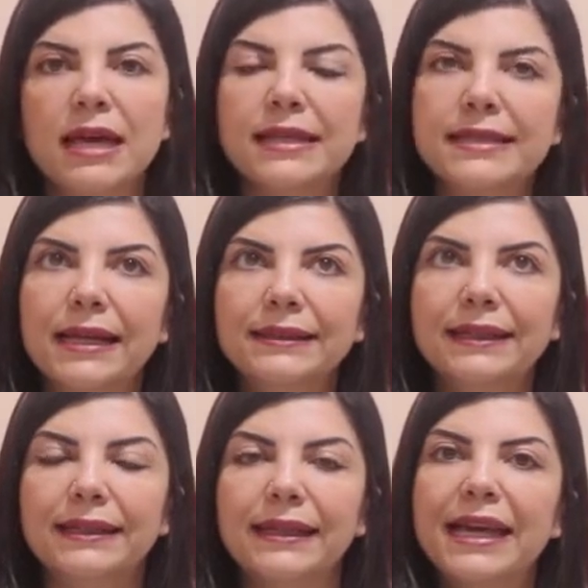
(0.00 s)

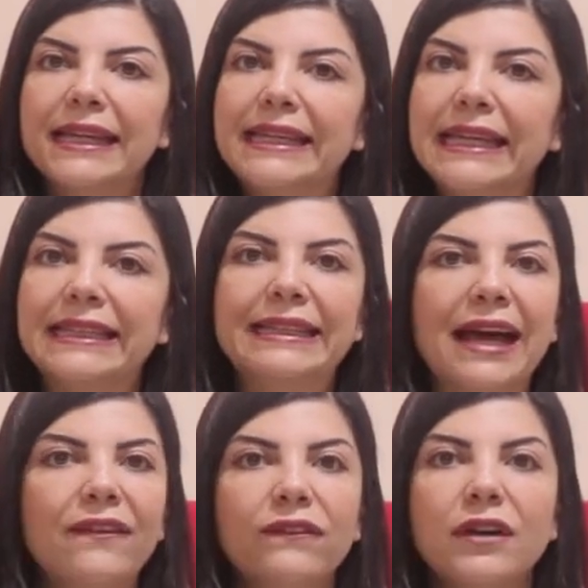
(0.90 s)
Zaten
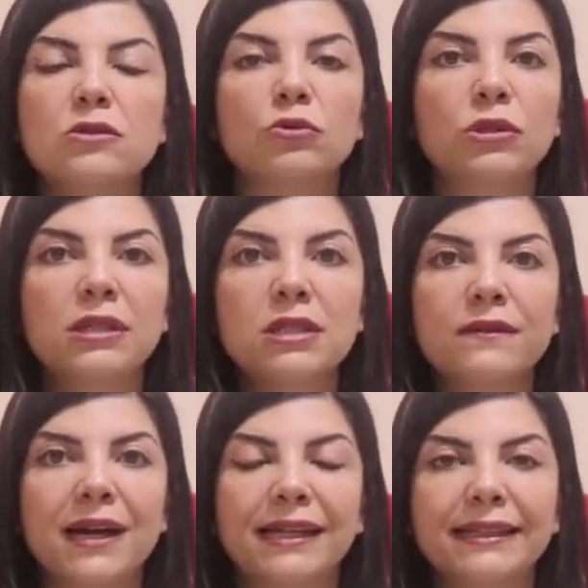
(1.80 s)
7'den fazla uyarıcı
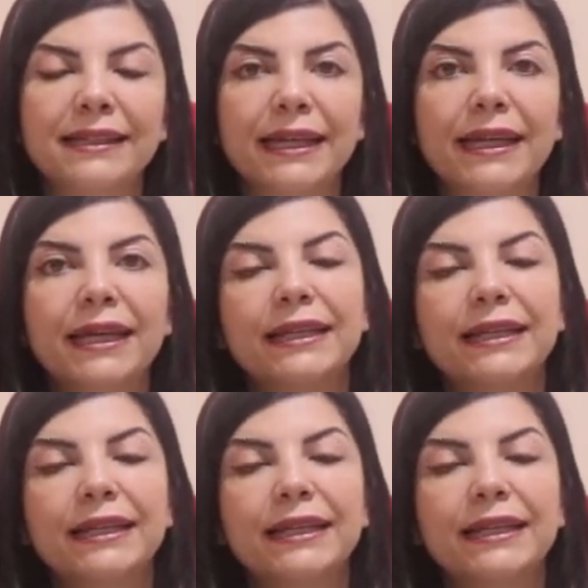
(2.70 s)
verdiğinde